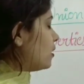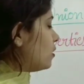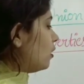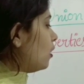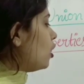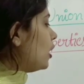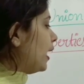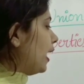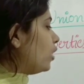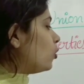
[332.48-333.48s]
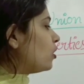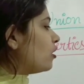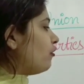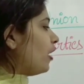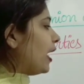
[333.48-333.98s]
नेक्स्ट ए
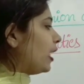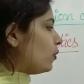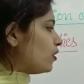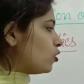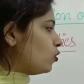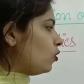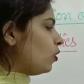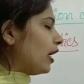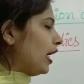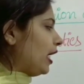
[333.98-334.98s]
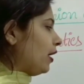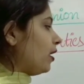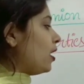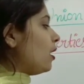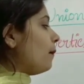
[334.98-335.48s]
यूनियन फाइव इक्वल्स टू ए
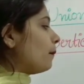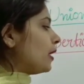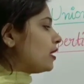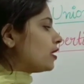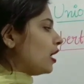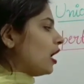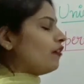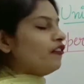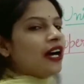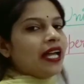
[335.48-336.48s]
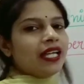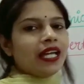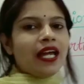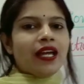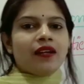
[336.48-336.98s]
मीन्स
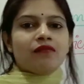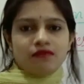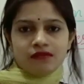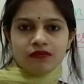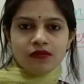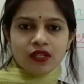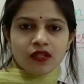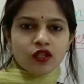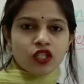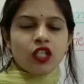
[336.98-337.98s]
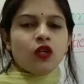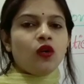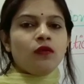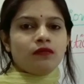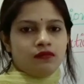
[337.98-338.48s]
फाइव क्या है
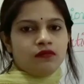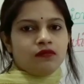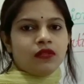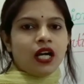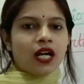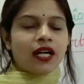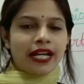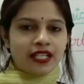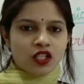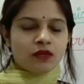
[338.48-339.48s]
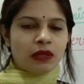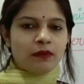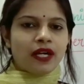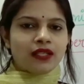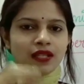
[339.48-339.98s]
जीरो अगर एडिशन
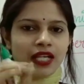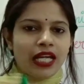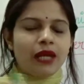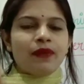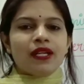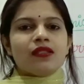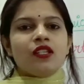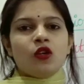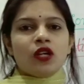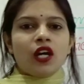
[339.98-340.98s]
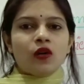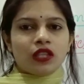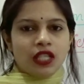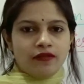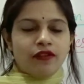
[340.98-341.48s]
में हम बात करें ए प्लस जीरो क्या
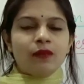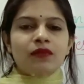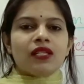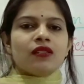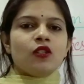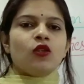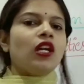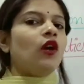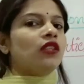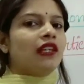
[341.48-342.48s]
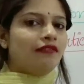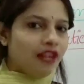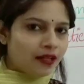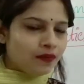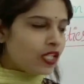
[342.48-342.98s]
होता है वन प्लस जीरो क्या होता
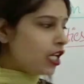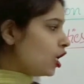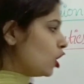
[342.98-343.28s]
है वन